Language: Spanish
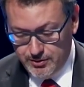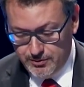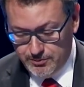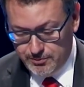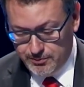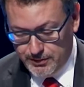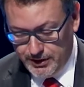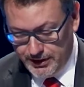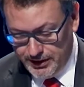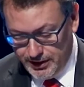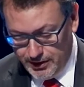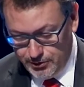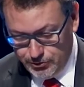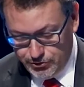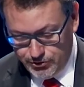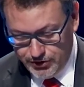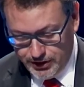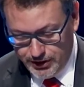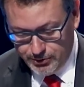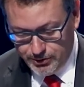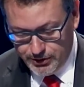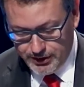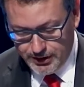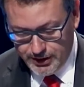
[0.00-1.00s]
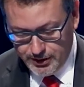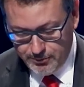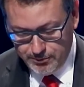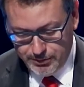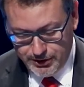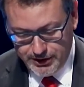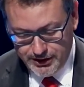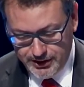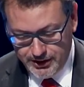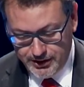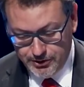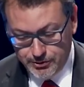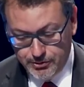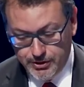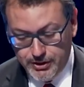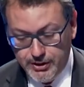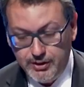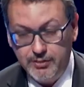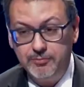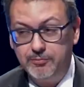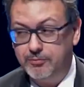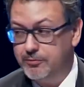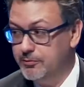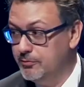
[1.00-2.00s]
madre luchadora,
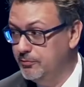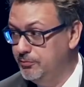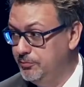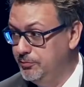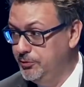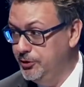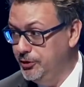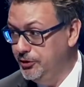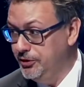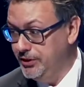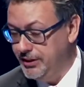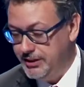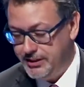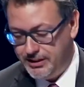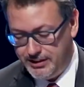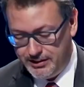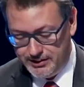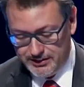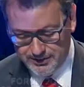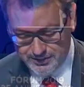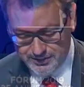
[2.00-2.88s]
emprendedora, pionera